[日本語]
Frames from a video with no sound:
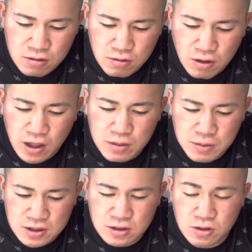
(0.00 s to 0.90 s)
わかり
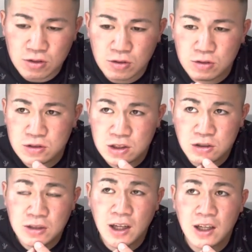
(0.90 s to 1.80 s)
ますその、
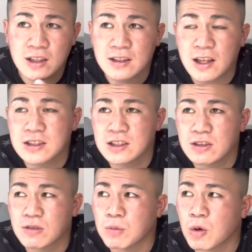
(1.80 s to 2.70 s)
修学科に対して
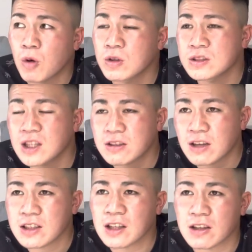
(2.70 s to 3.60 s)
の、もうこいつらと
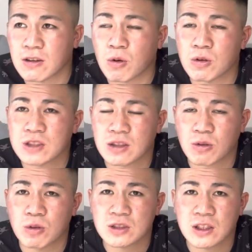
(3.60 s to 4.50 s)
やりたいとか、こいつらと
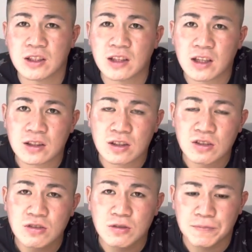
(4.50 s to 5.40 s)
甲子園出たいって
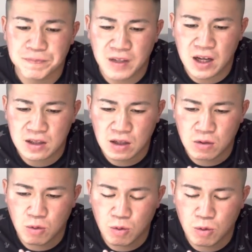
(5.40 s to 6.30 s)
いう、なんか
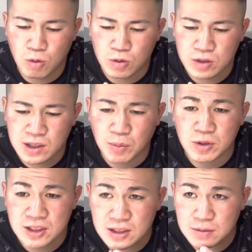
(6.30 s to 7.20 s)
こう、気持
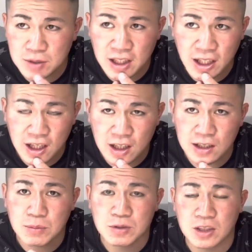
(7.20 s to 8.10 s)
ちみたいなのが
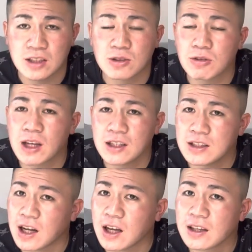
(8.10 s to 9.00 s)
多分ね、備え
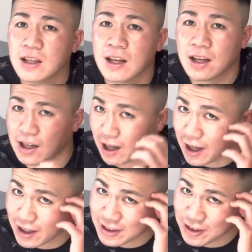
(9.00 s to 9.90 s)
なかったんか
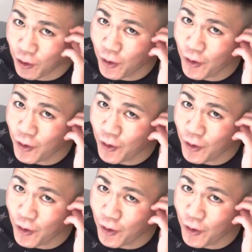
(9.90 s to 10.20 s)
な、と。